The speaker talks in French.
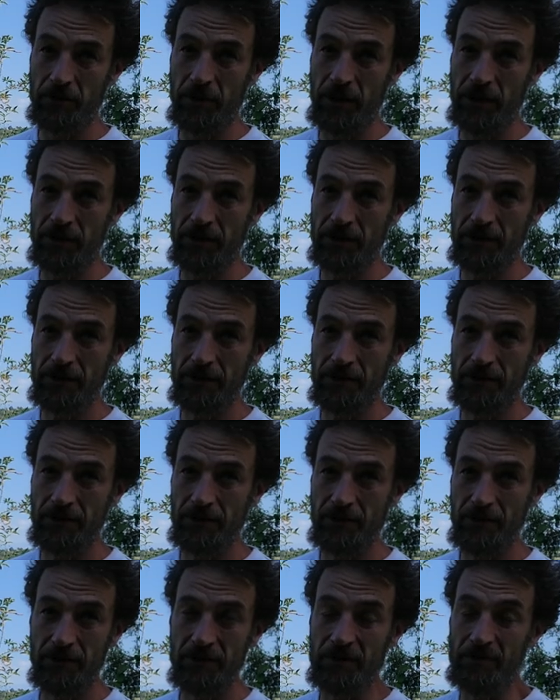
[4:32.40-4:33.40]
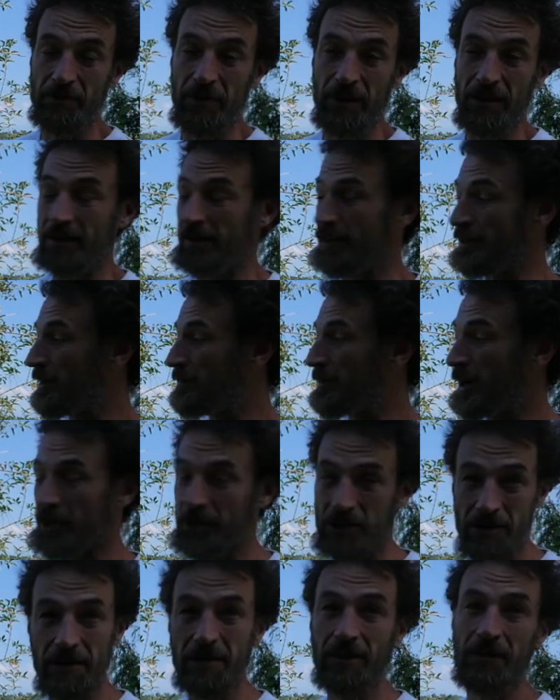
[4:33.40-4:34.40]
j'ai pas le temps. Donc, c'est pas un
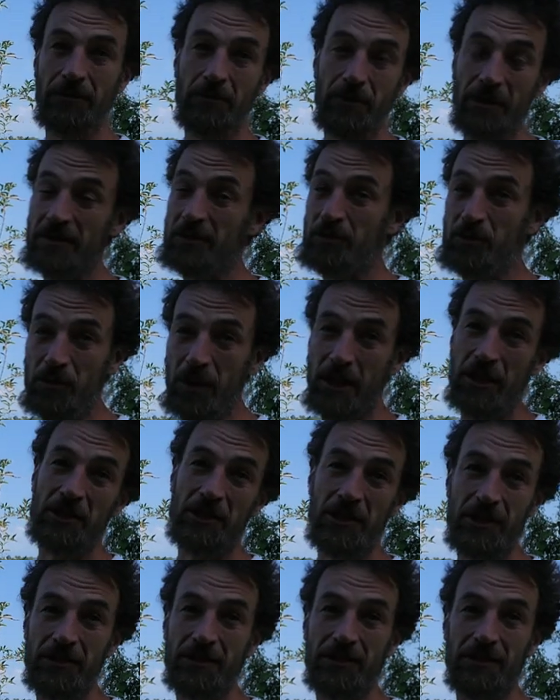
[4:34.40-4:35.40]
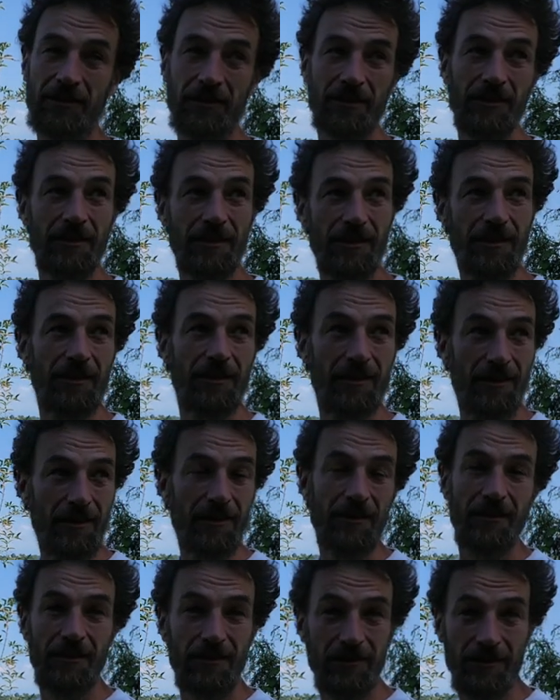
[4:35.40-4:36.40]
maraîcher, le principe du maraîchage, euh,
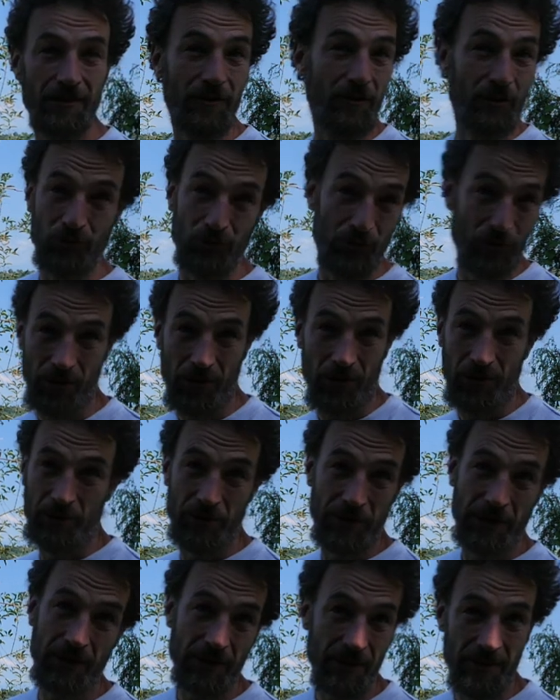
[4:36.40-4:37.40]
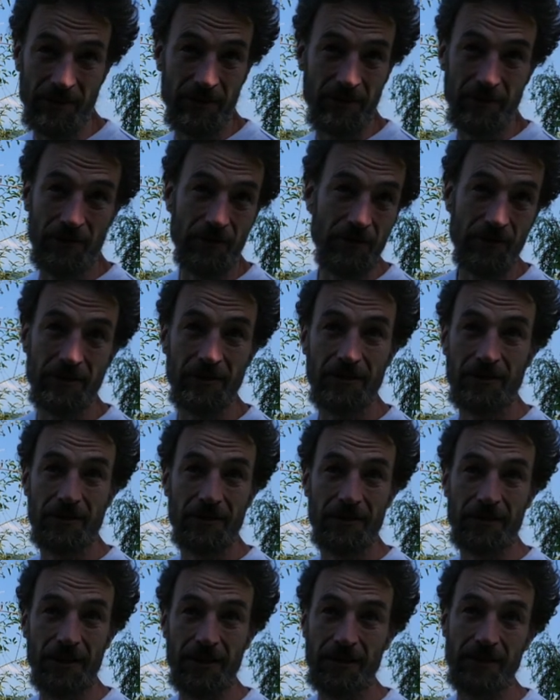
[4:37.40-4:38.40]
c'est de toujours remplir et
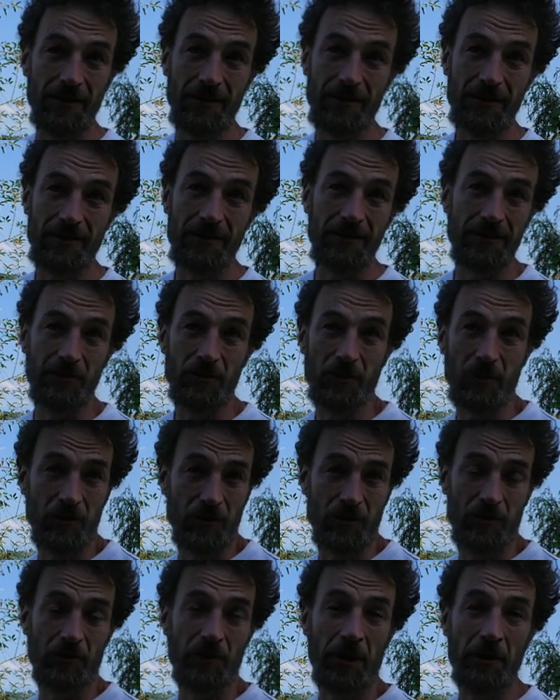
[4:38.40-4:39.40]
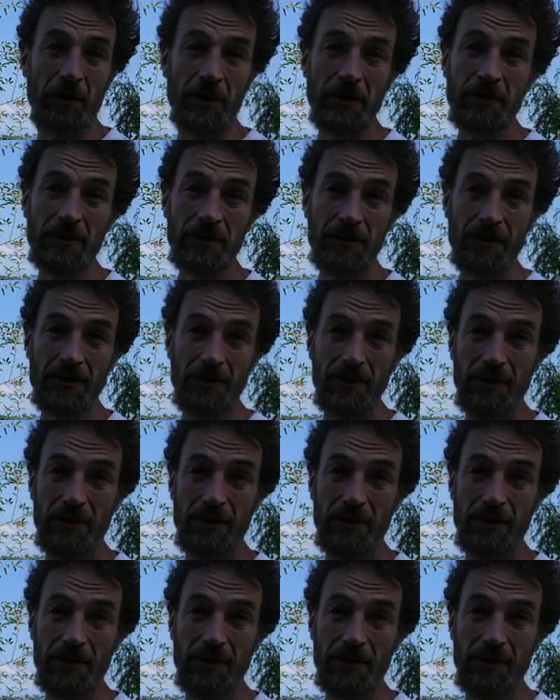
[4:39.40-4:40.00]
euh, d'être en production permanente